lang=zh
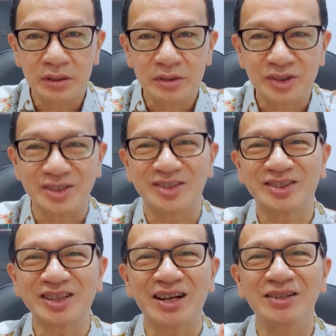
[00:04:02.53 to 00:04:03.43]
是
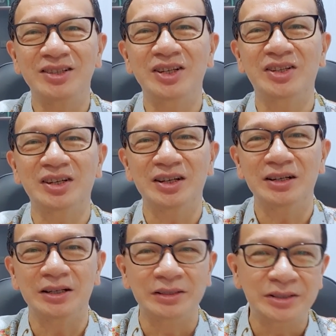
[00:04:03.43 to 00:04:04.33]
上帝的
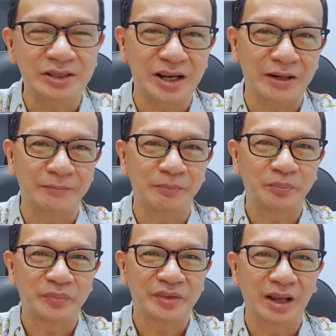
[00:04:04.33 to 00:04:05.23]
恩典
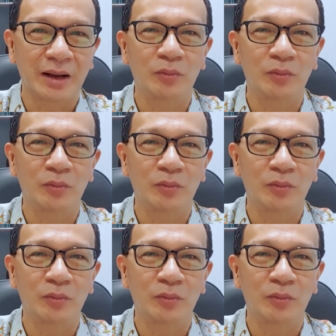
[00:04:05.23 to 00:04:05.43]
啊！